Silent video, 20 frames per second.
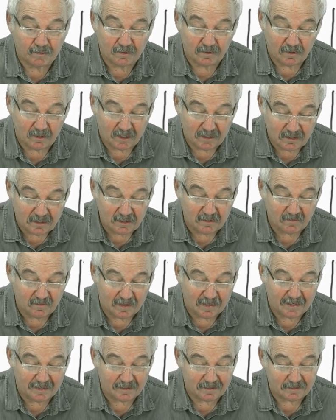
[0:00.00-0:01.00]
у него один
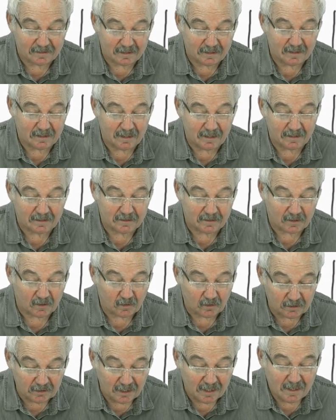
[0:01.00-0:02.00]
валентный
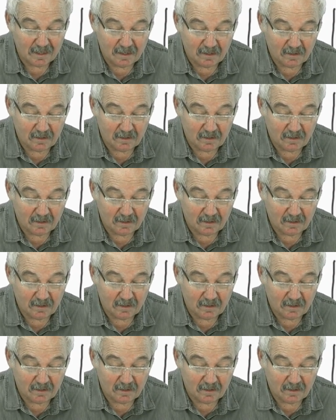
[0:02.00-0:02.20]
электрон,